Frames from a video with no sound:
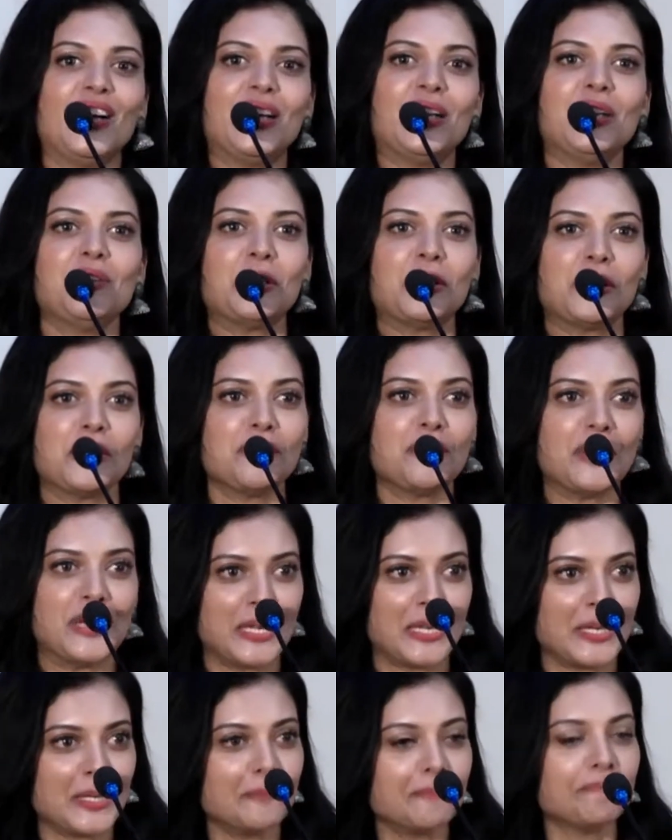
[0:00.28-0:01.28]
அனைவருக்கும்
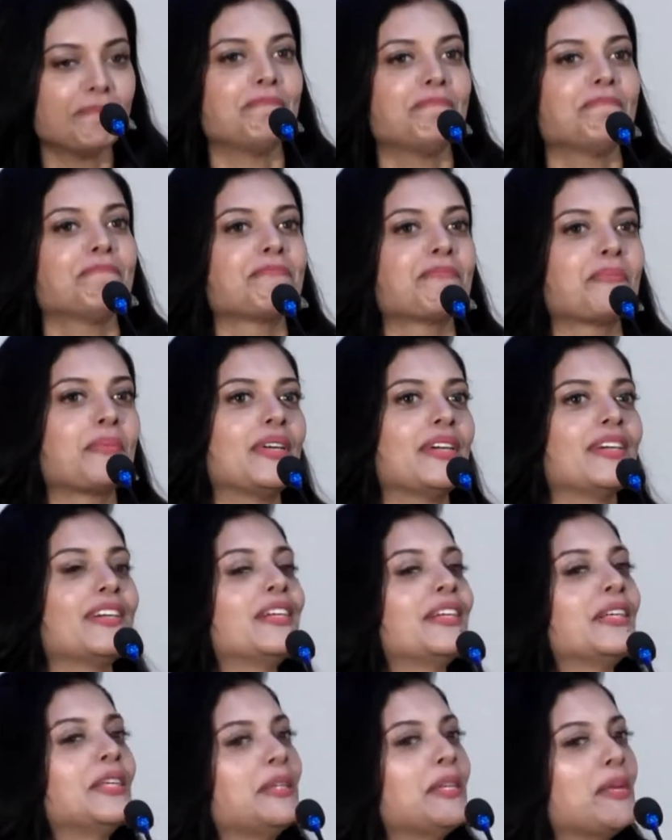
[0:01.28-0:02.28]
வணக்கம்
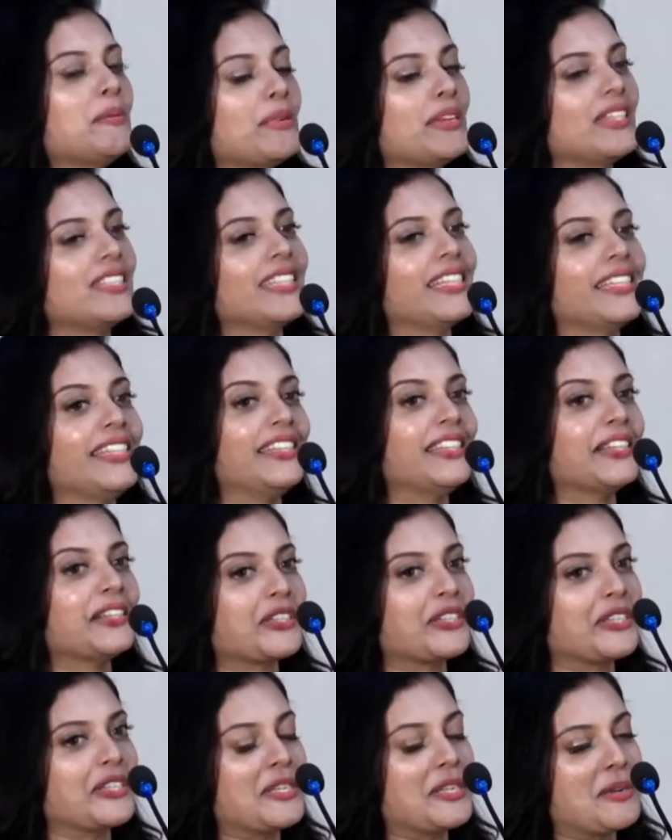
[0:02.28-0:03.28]
என் பேர் சங்கீதா
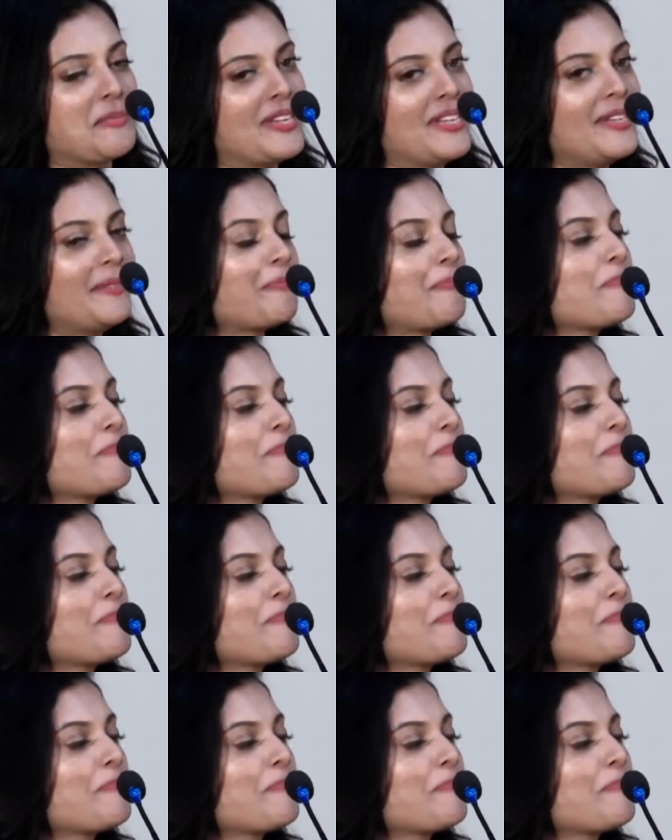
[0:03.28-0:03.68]
கிருஷ்ணசாமி